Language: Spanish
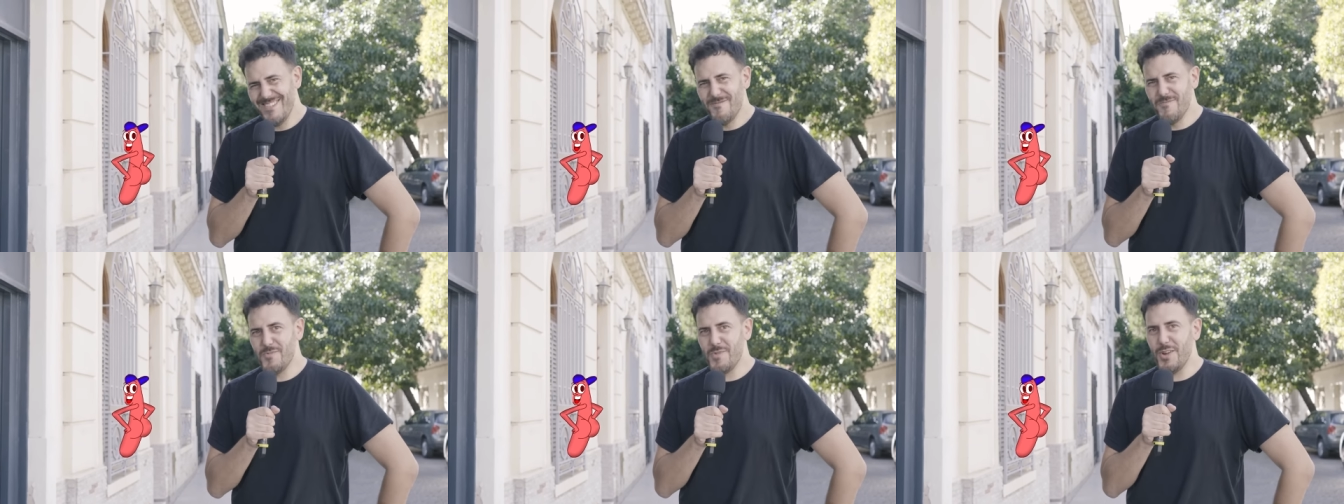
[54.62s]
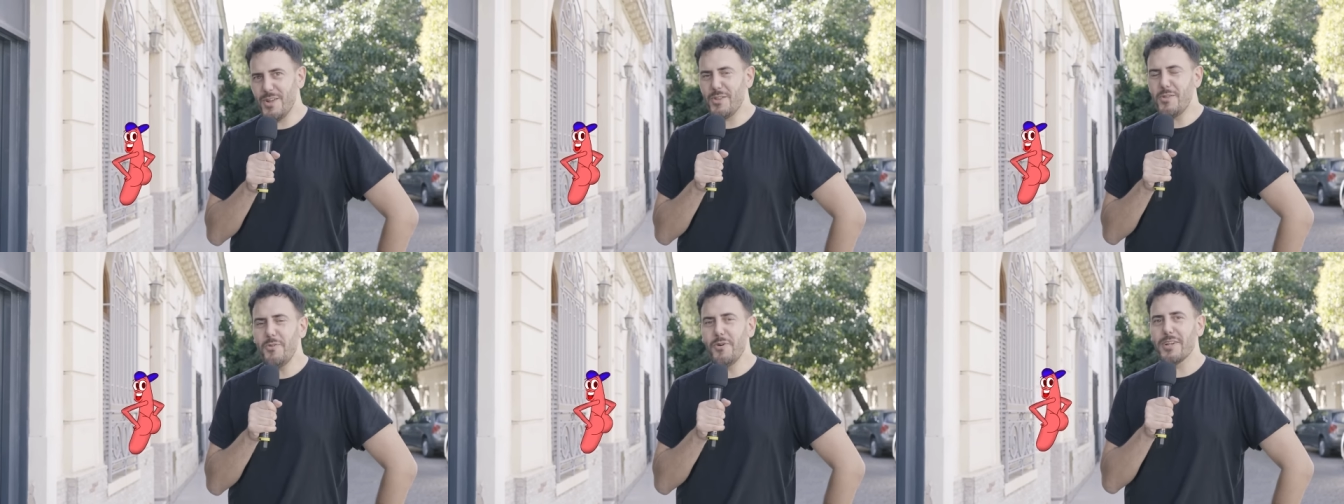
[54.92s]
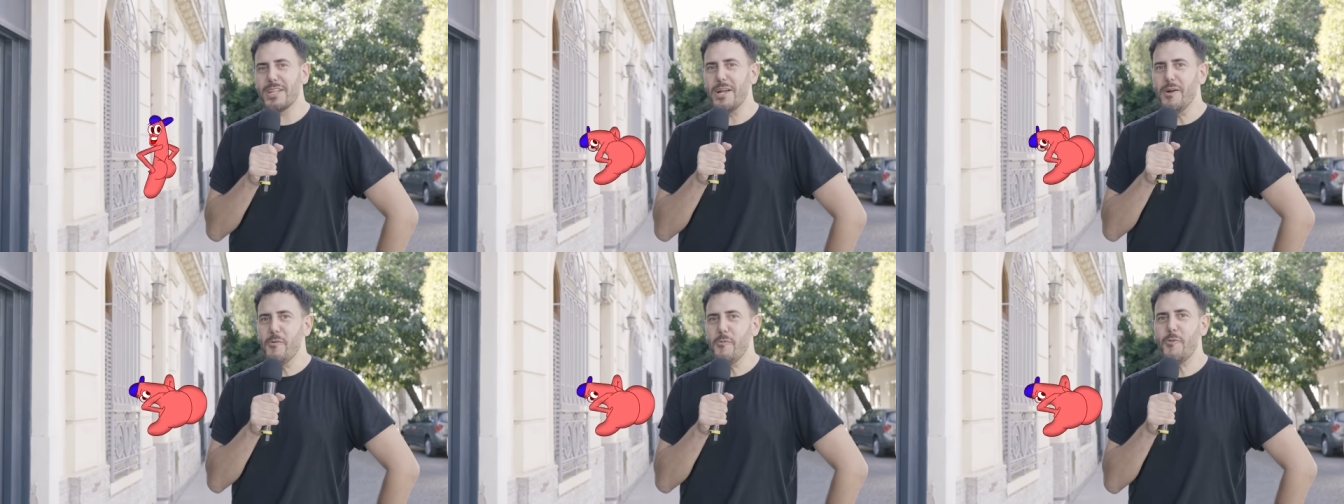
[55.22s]
No
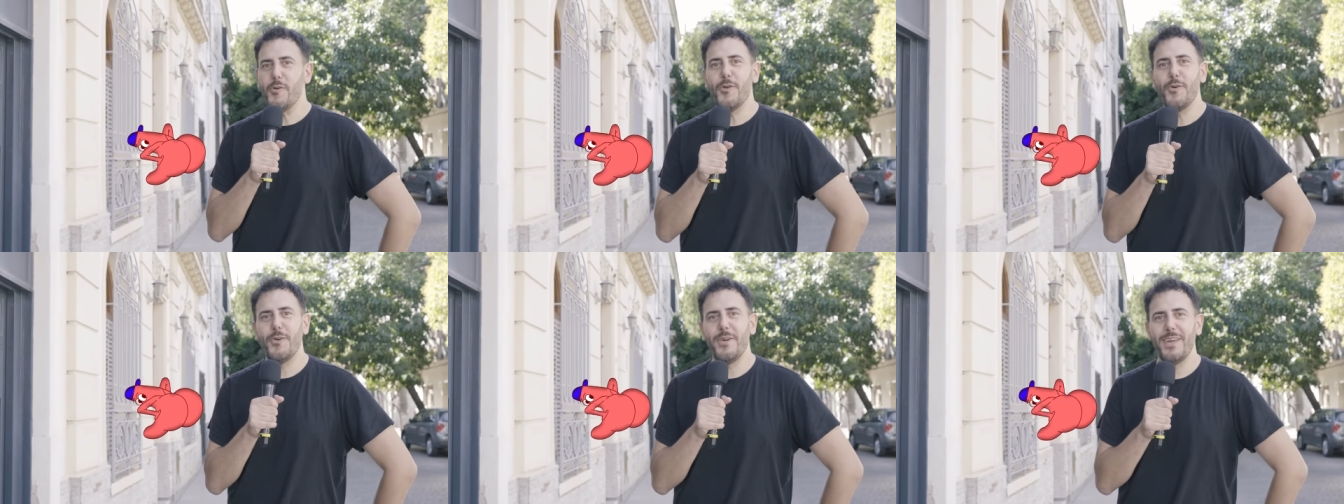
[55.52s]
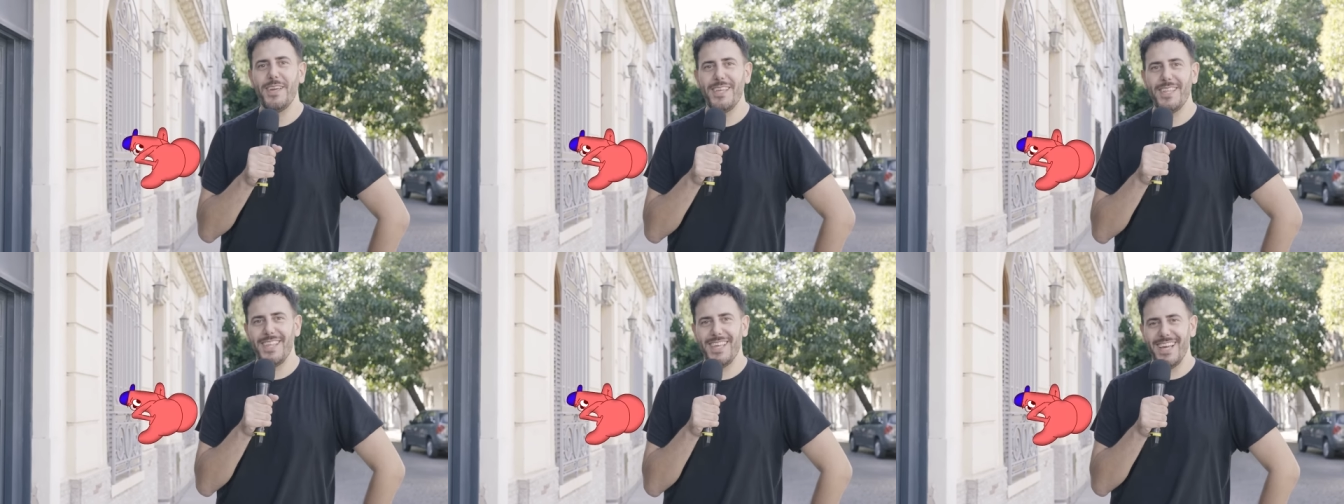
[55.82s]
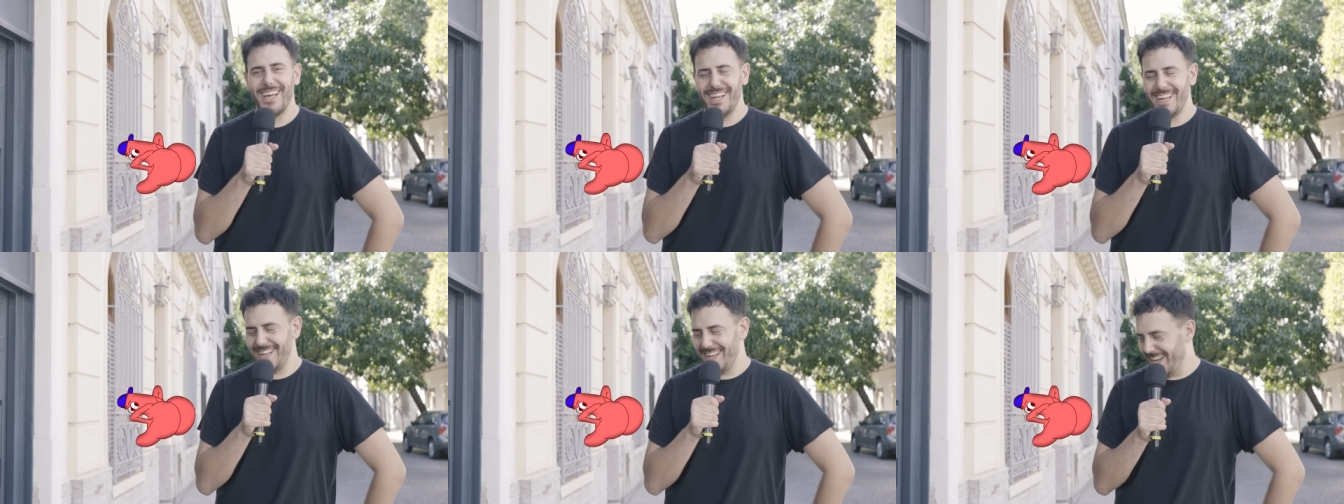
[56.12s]
estuvo tan hilo fluida.
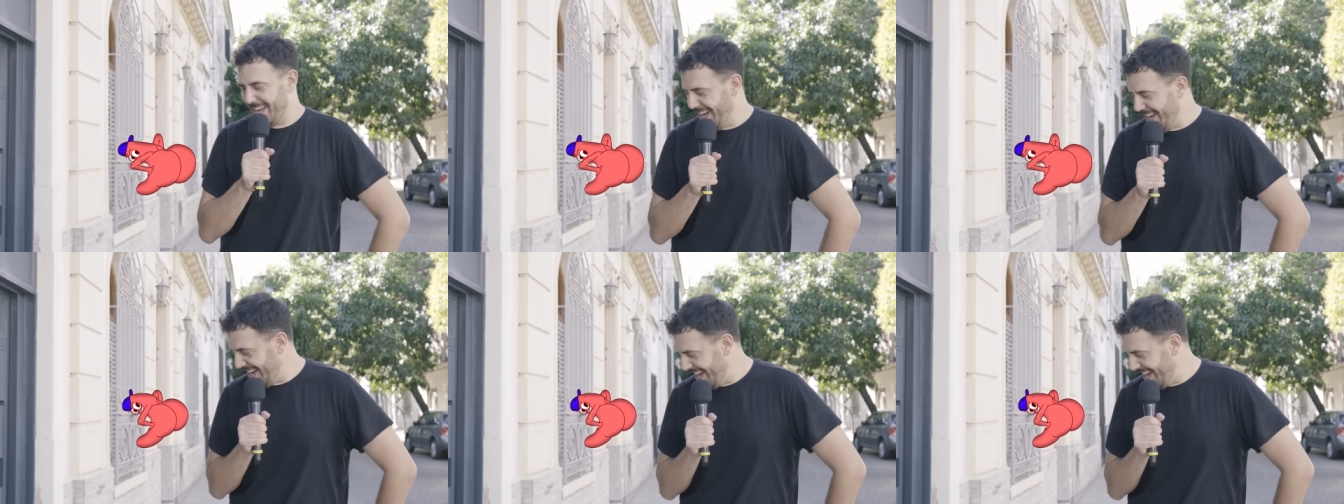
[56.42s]
dental.